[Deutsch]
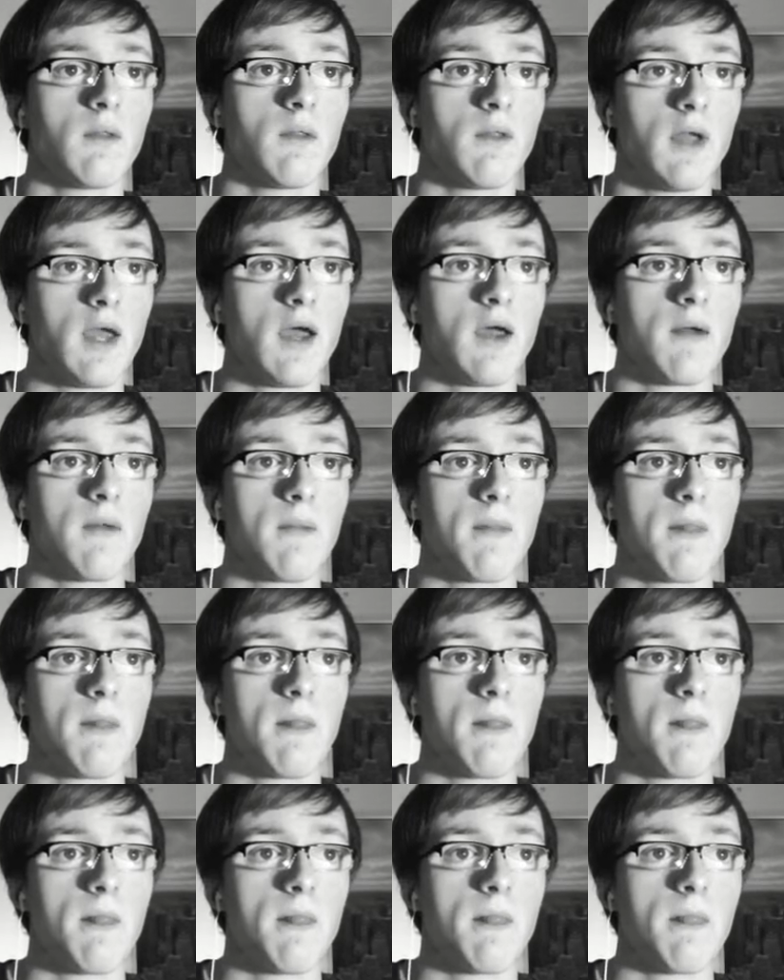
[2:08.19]
Ja,
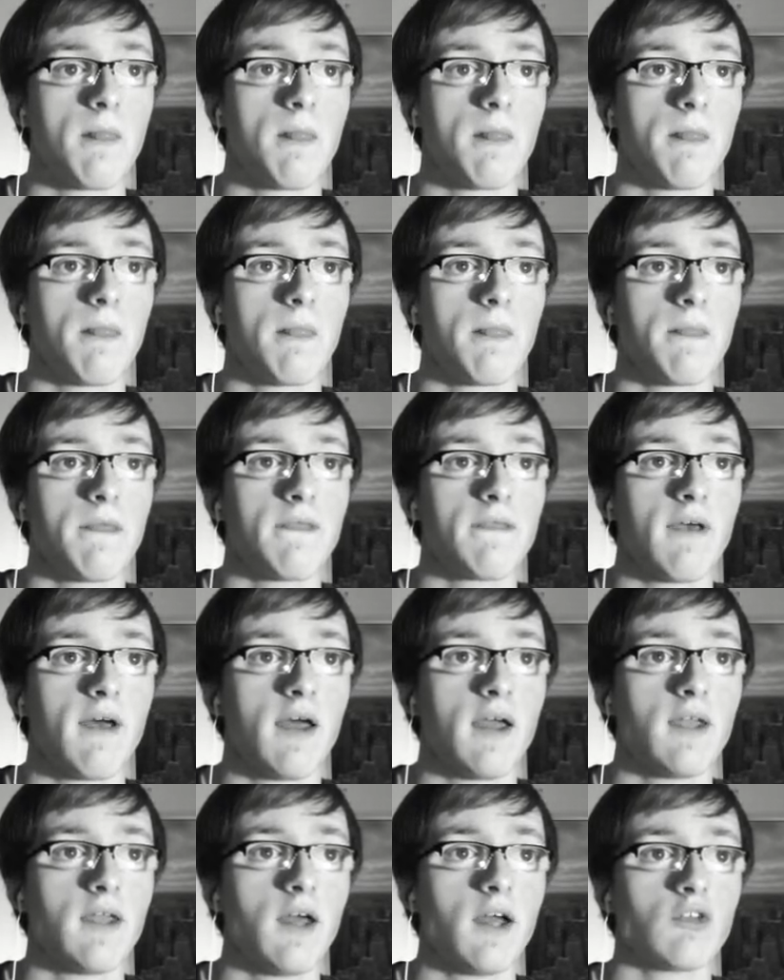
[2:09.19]
dieser
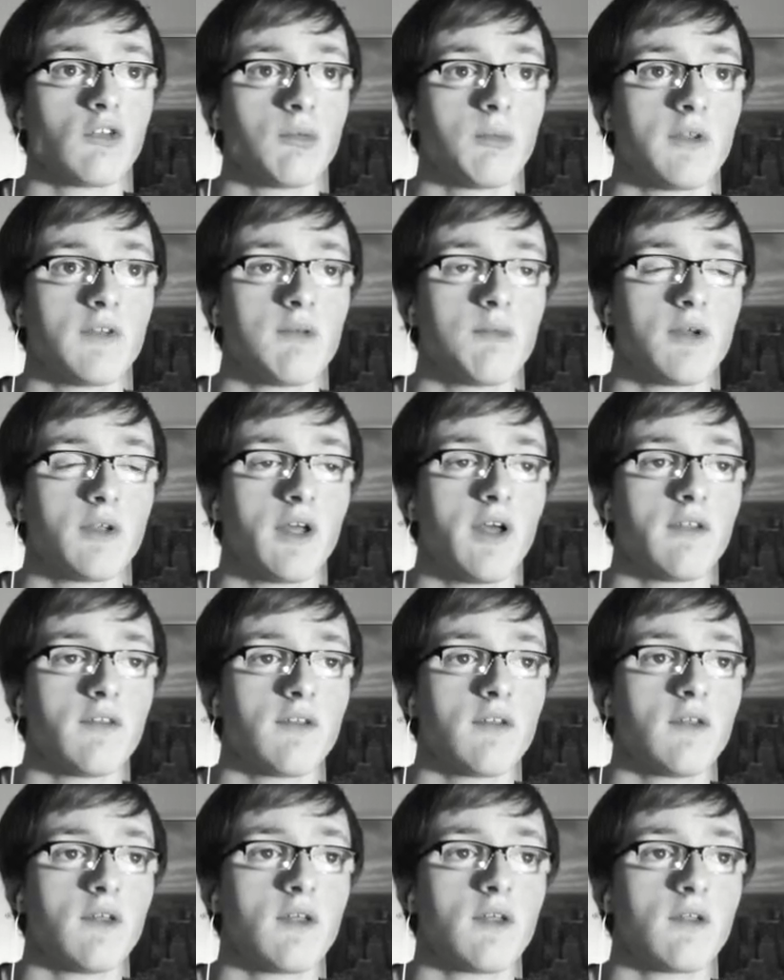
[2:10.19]
eine hat schon mal
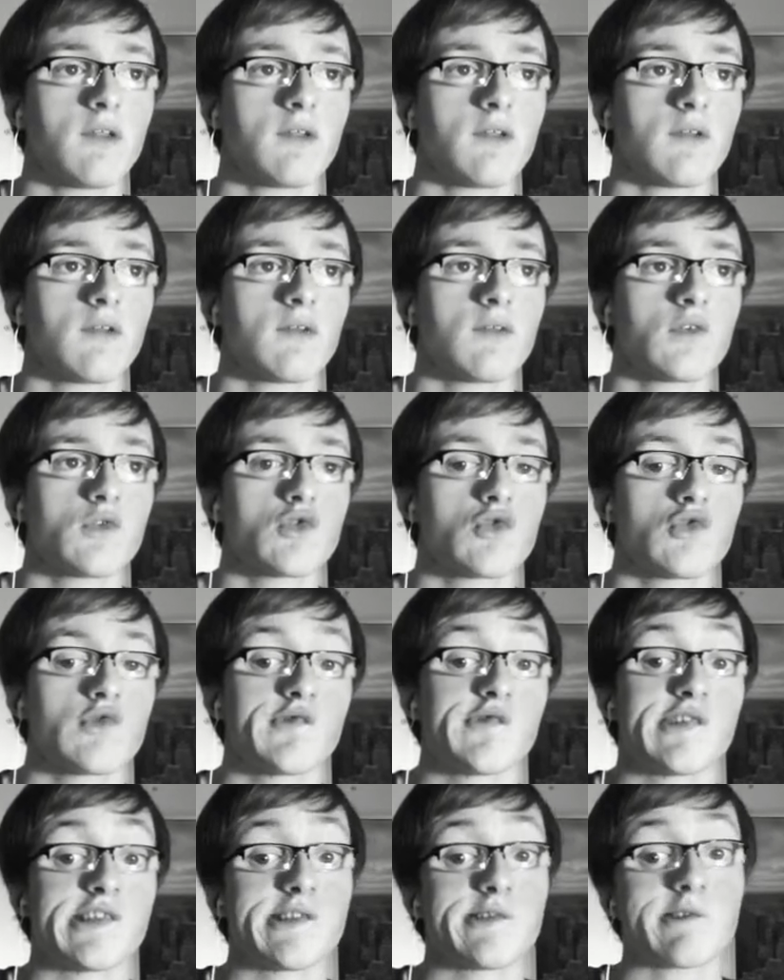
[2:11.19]
37
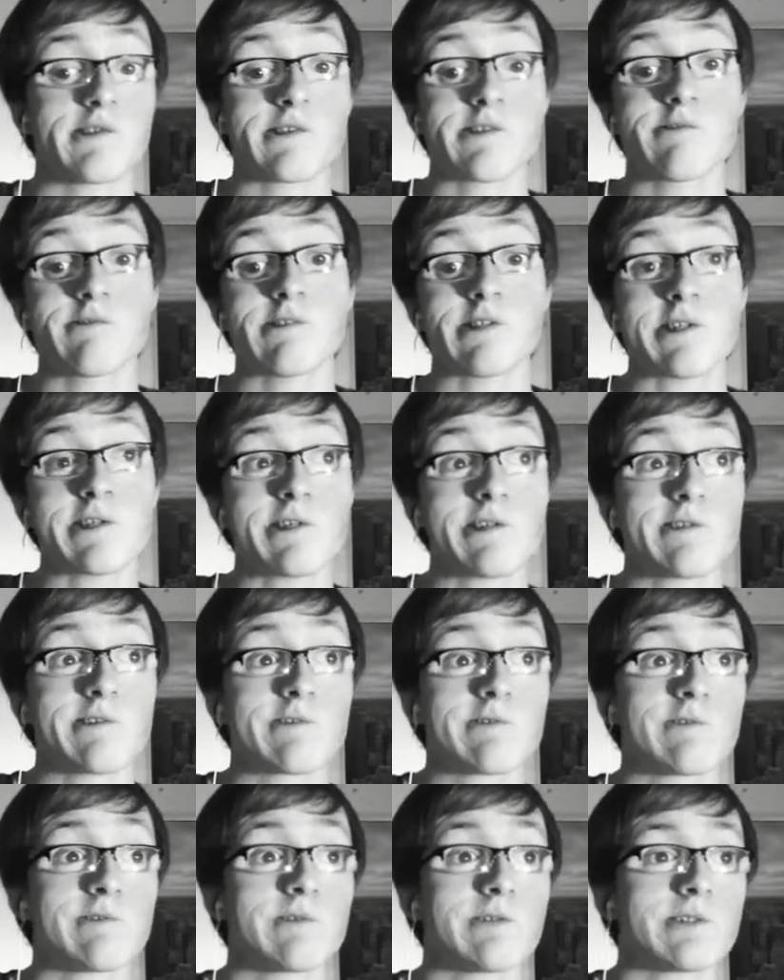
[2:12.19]
verloren. War nicht
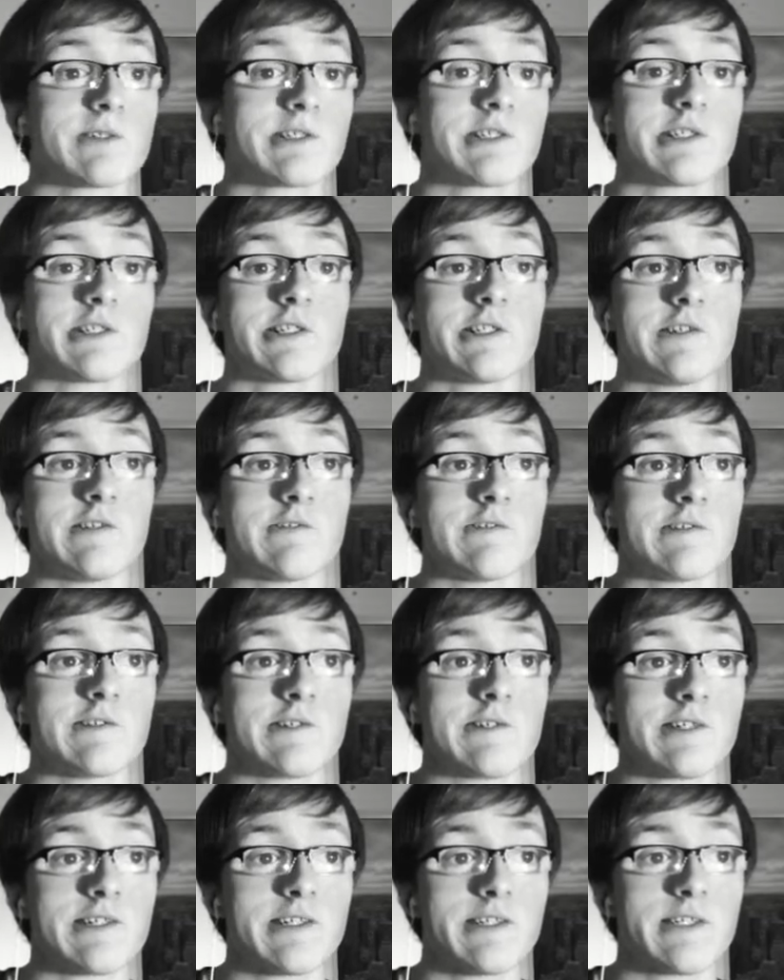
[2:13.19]
so
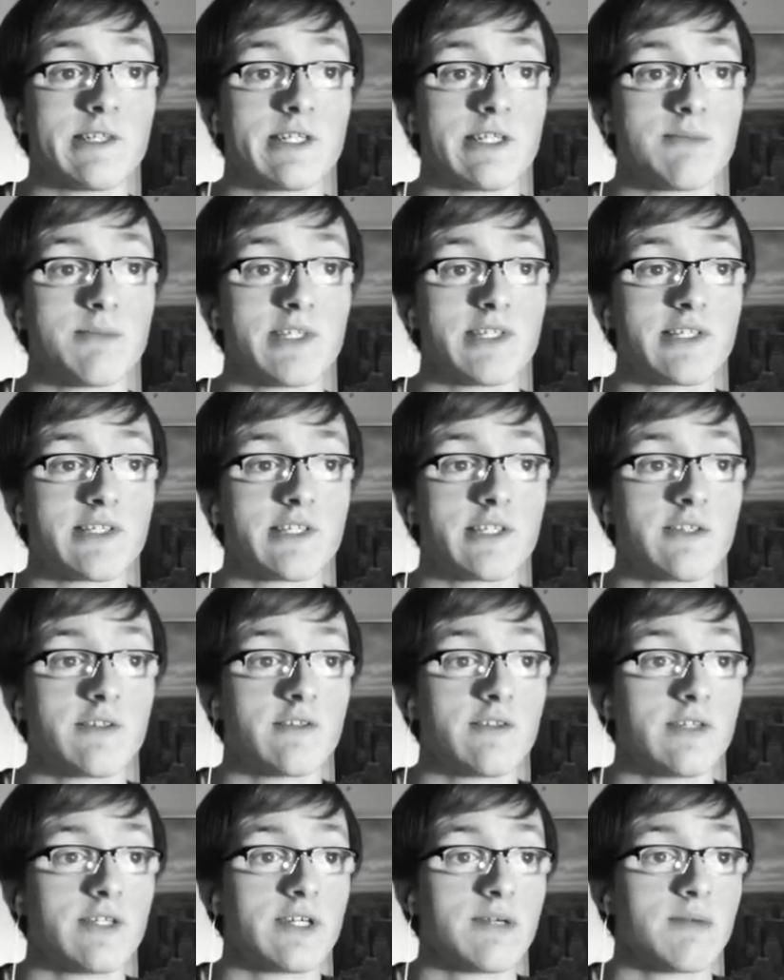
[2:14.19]
erfolgreich, hätte besser sein
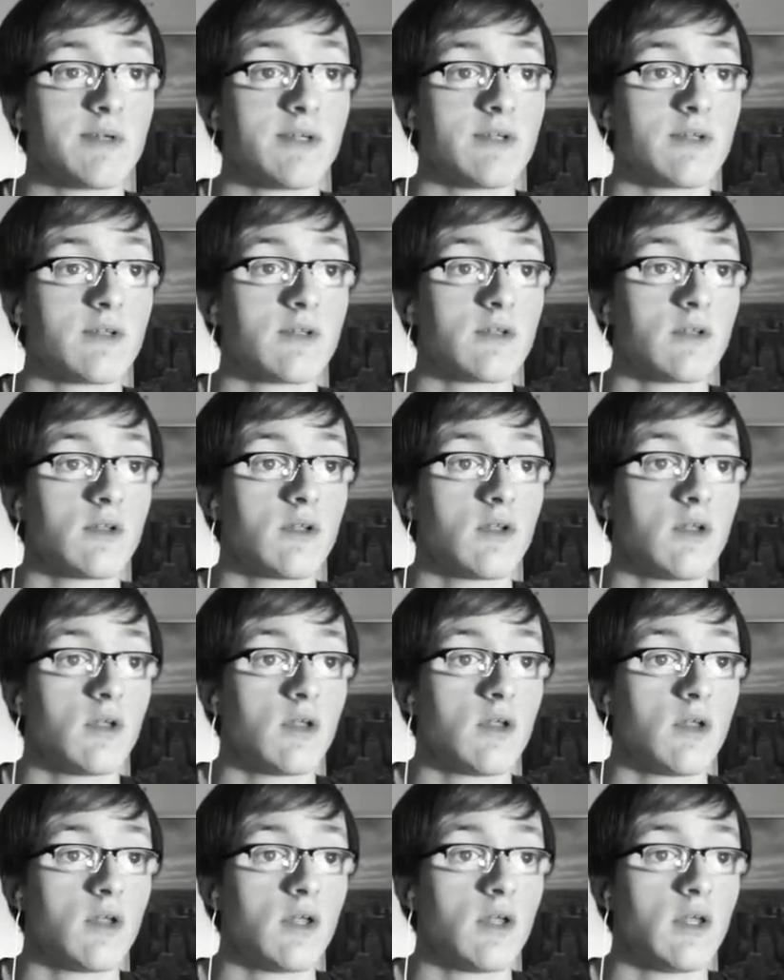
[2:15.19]
können, aber
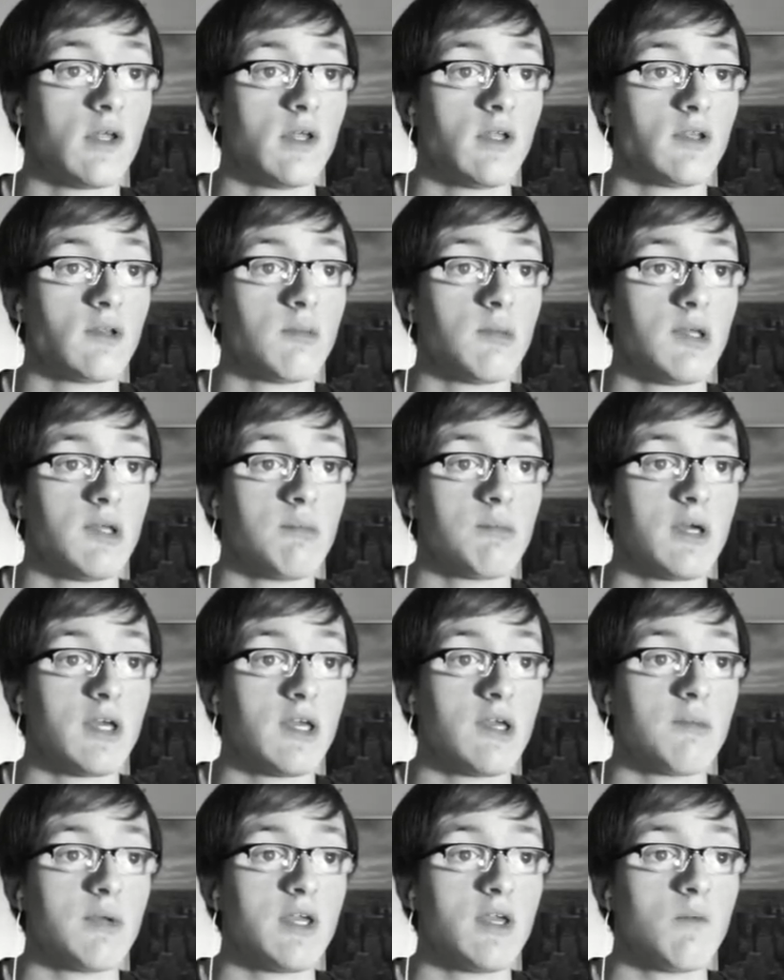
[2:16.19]
Hit me,
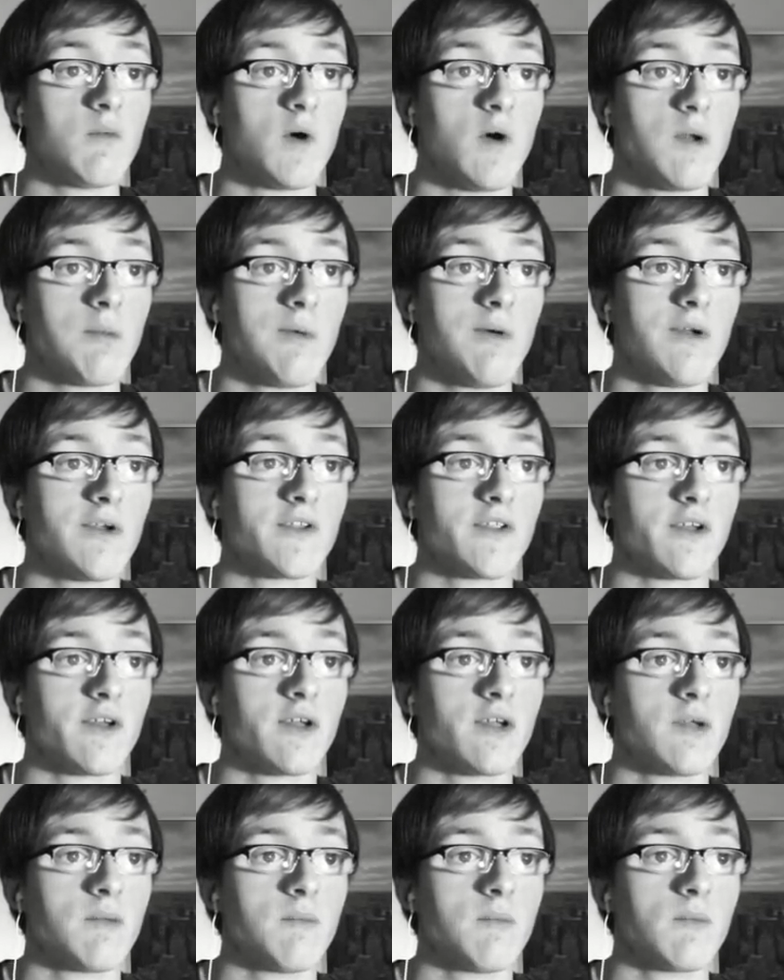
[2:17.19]
baby, one more
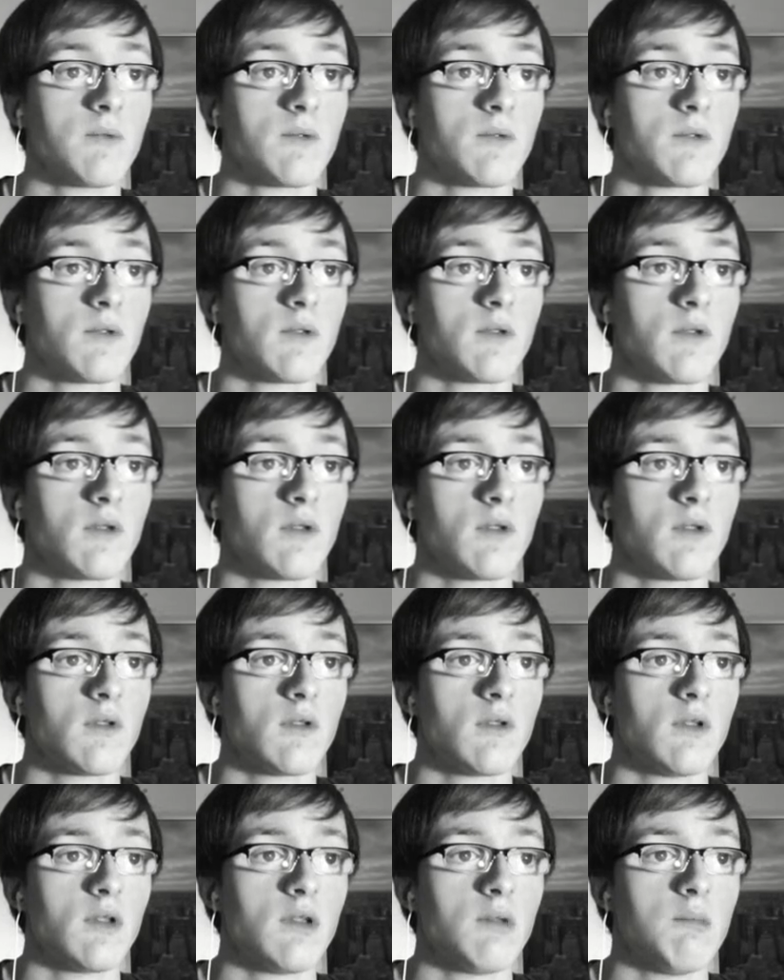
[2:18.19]
time.
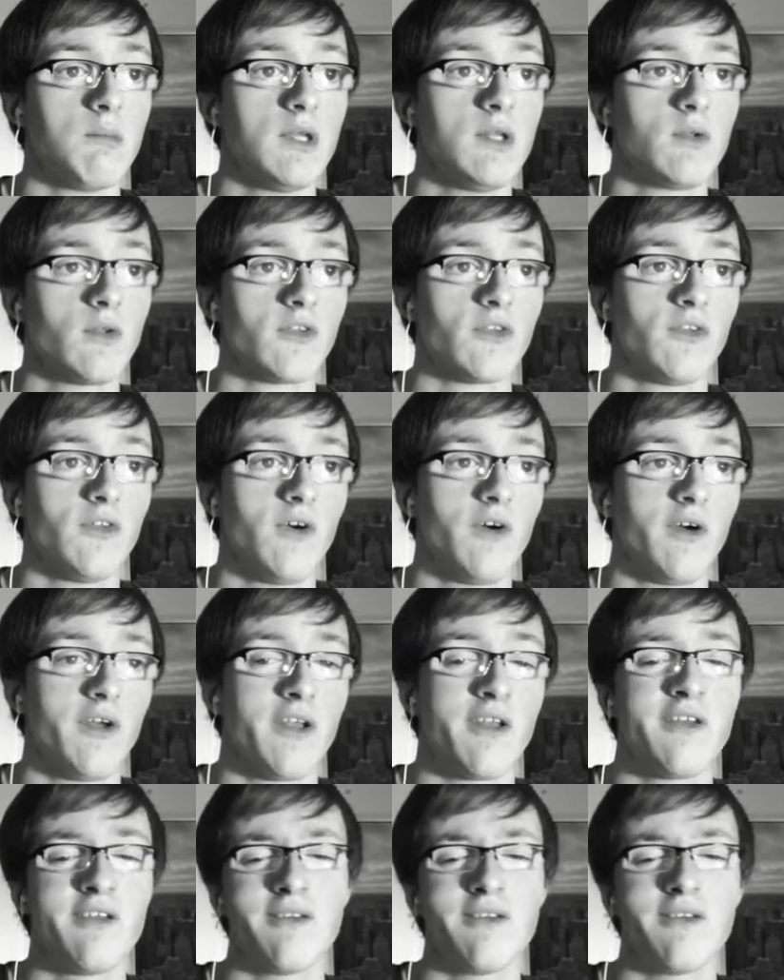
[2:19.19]
Minus 9.